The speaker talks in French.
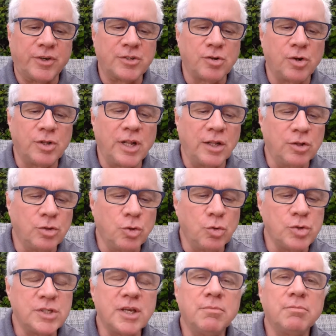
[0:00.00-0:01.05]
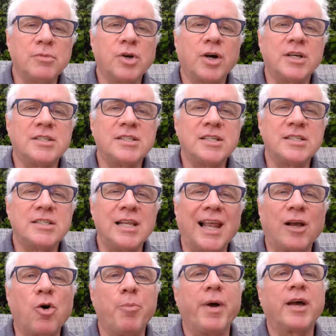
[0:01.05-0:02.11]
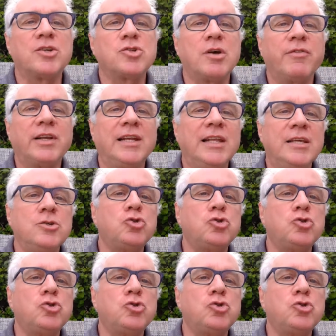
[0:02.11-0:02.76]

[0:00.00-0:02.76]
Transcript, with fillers: façon-là. Dans le deuxième Corinthiens, c'est la comparaison avec les